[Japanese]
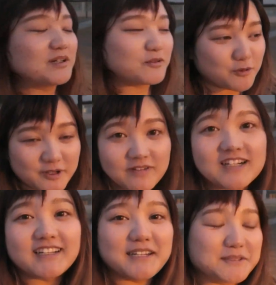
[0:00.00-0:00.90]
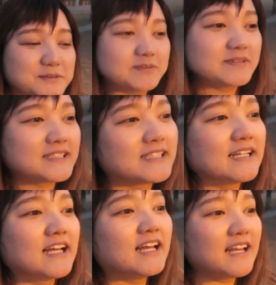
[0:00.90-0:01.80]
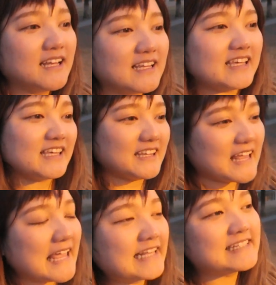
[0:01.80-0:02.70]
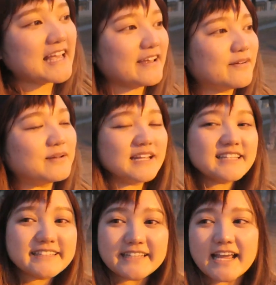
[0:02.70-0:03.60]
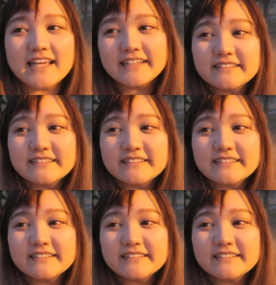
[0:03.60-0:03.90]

が多いわけでしょ。いいね、最高ですね。